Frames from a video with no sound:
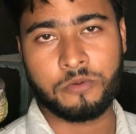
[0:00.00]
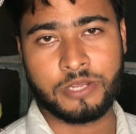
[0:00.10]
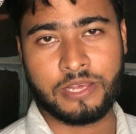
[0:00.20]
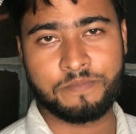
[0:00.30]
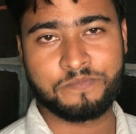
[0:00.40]
হবে
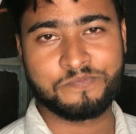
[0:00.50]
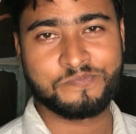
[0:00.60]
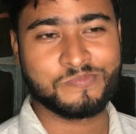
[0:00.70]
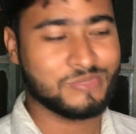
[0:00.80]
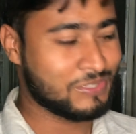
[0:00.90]
না
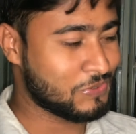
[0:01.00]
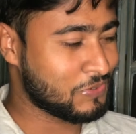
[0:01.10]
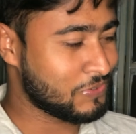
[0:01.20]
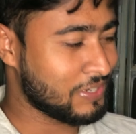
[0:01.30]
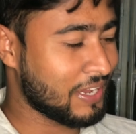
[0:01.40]
তো
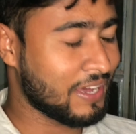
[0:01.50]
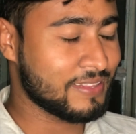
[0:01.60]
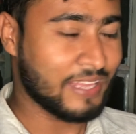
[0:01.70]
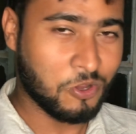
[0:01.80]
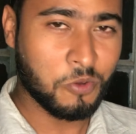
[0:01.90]

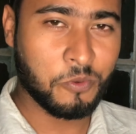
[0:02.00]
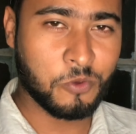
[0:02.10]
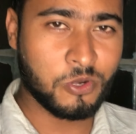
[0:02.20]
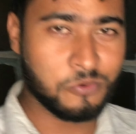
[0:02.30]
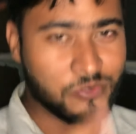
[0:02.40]
দেখা হবে
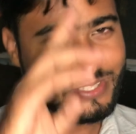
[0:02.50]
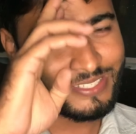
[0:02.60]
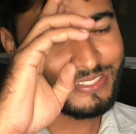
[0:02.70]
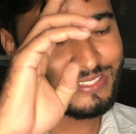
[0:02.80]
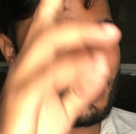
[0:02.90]
পরের ভিডিওতে
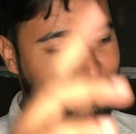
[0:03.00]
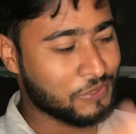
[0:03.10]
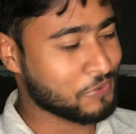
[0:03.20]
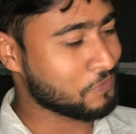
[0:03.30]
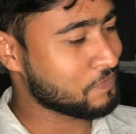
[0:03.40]
সালাম
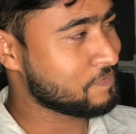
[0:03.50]
আলাইকুম